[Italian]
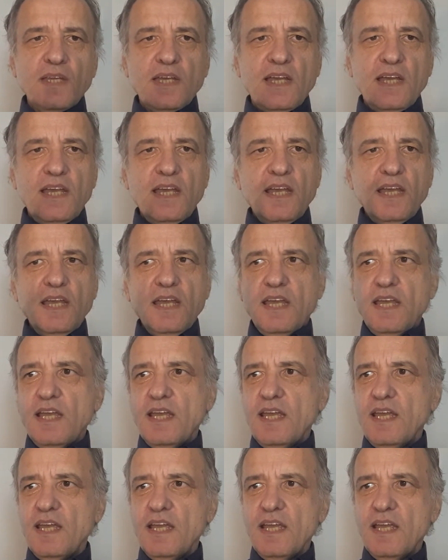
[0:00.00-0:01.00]

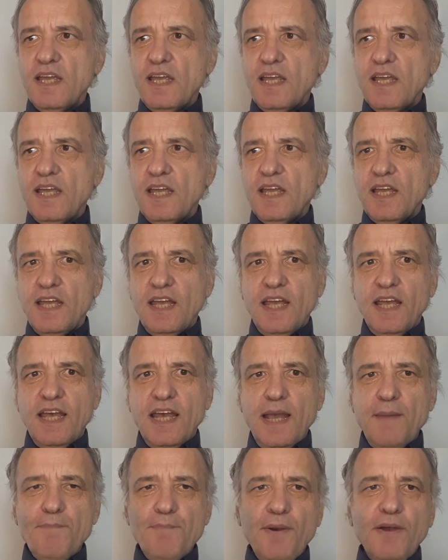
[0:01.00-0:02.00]
e,
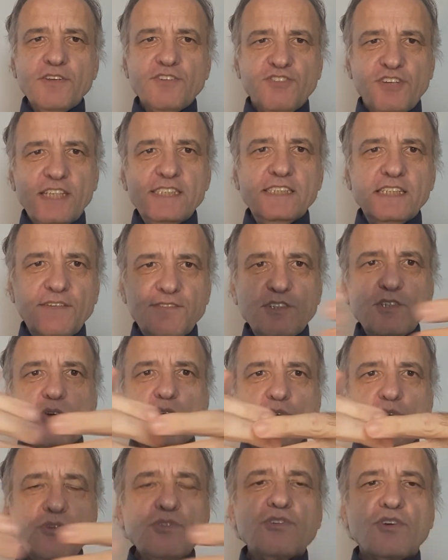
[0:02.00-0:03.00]
e poi si rendevano
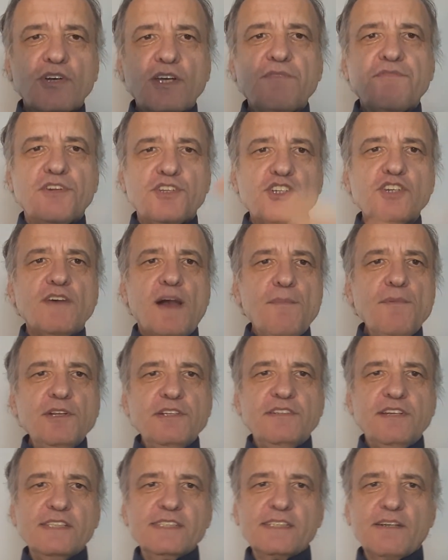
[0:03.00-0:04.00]
conto che facevamo il
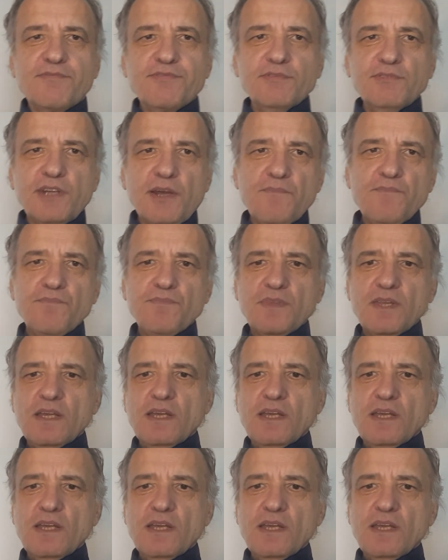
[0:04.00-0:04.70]
tiro alla fune